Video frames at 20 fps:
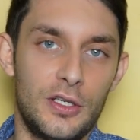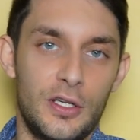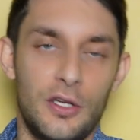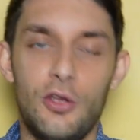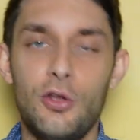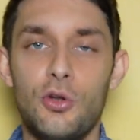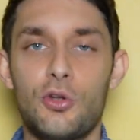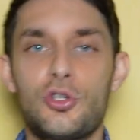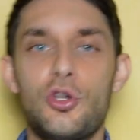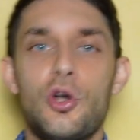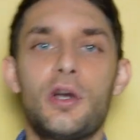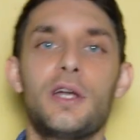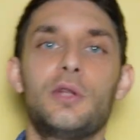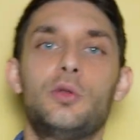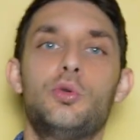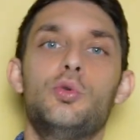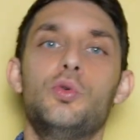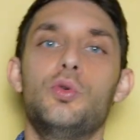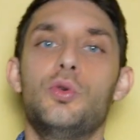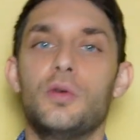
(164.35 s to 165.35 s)
Io lo so che
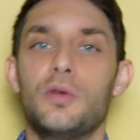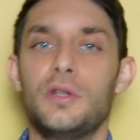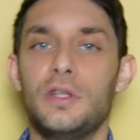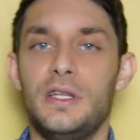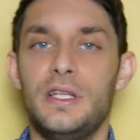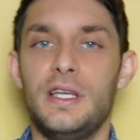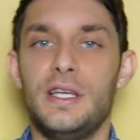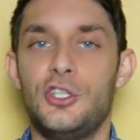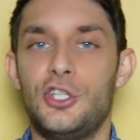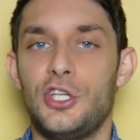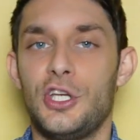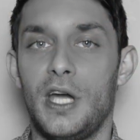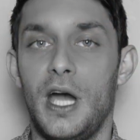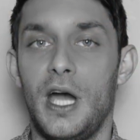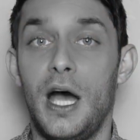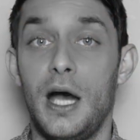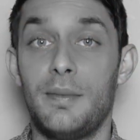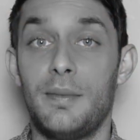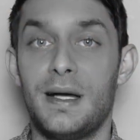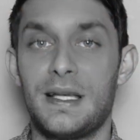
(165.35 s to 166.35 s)
tu dici,
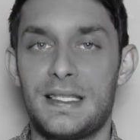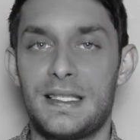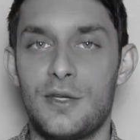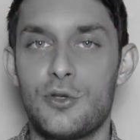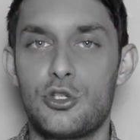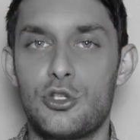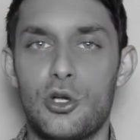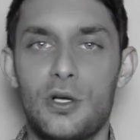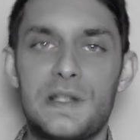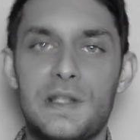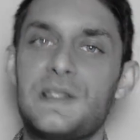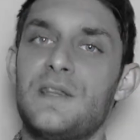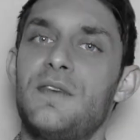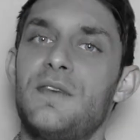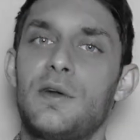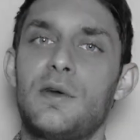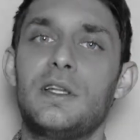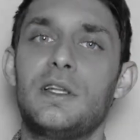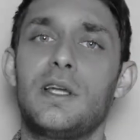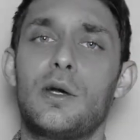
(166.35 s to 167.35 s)
ah ma se io so che si
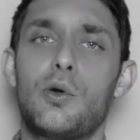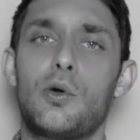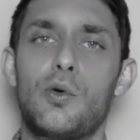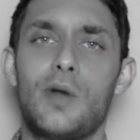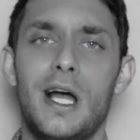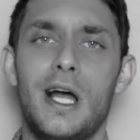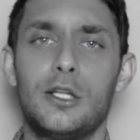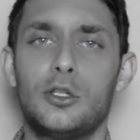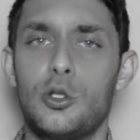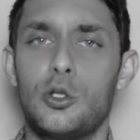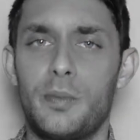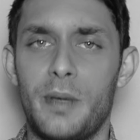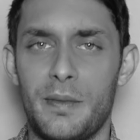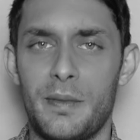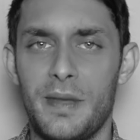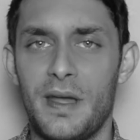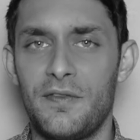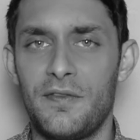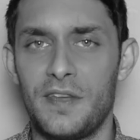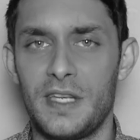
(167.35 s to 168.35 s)
frequenta con un altro per
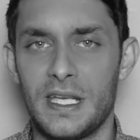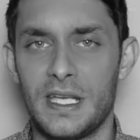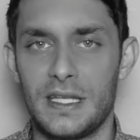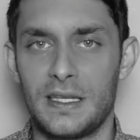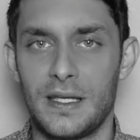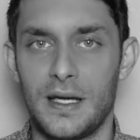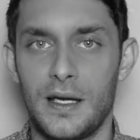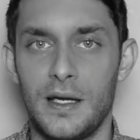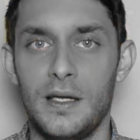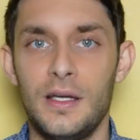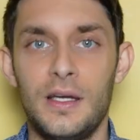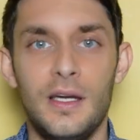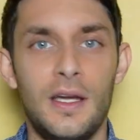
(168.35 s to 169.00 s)
me è finita,